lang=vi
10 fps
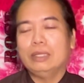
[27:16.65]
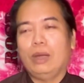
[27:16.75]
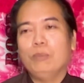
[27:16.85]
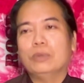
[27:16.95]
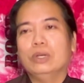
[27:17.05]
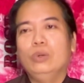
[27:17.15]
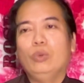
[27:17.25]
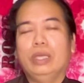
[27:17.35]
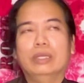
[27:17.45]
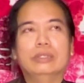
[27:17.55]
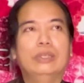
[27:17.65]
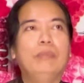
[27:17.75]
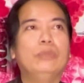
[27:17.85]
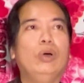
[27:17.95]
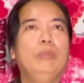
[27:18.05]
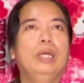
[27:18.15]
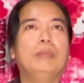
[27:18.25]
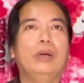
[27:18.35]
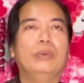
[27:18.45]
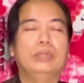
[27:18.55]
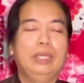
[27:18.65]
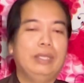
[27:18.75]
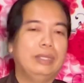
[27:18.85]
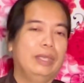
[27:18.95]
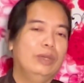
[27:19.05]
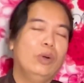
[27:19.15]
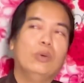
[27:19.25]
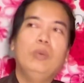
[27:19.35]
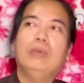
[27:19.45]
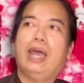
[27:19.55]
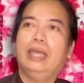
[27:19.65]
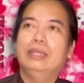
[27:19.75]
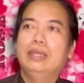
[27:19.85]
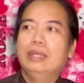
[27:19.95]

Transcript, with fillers: giọng cửu quyền sớm tối mới màu vậy thì chỉ có cúng lại